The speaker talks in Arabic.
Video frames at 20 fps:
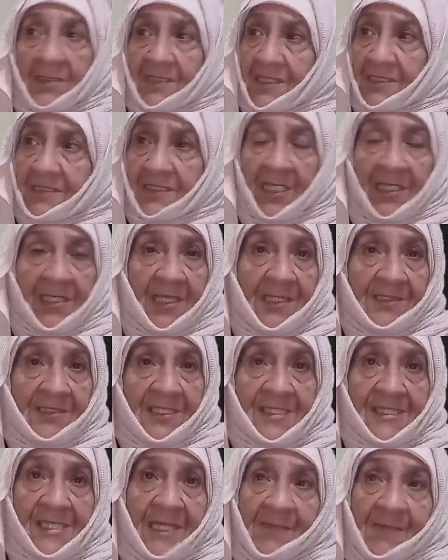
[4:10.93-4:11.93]
تطرق
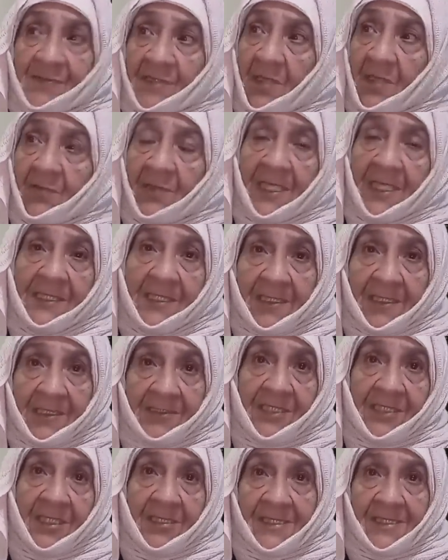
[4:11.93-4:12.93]
هذيك صاحبتها ولا هي
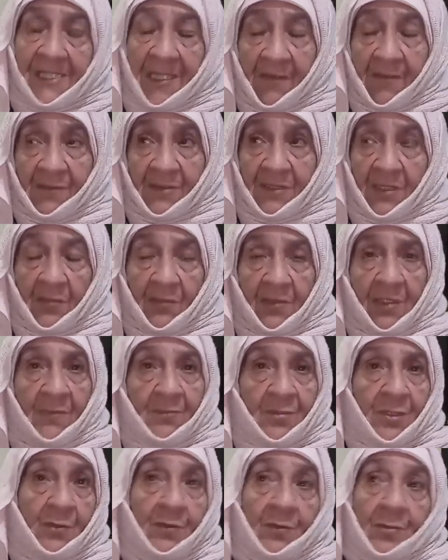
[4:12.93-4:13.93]
كطرق صاحبتها
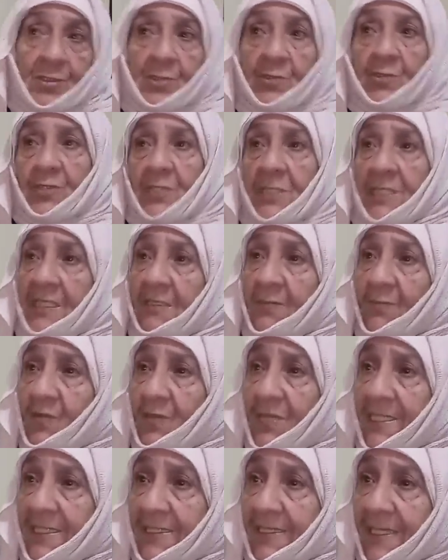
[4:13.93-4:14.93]
وكيمشيو بجوج
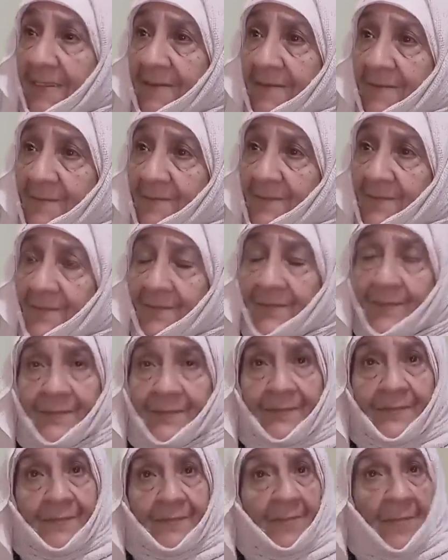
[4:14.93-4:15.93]
العلم لله
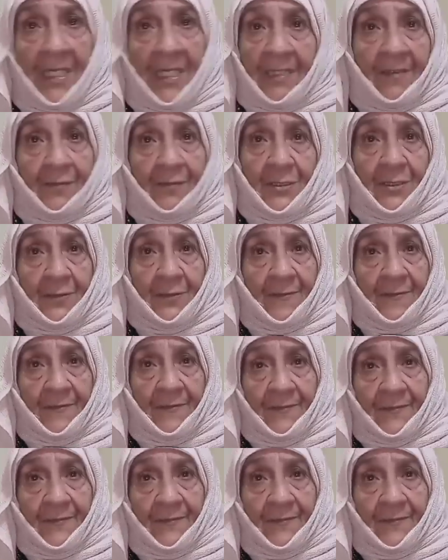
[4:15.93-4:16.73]
ما عرفتش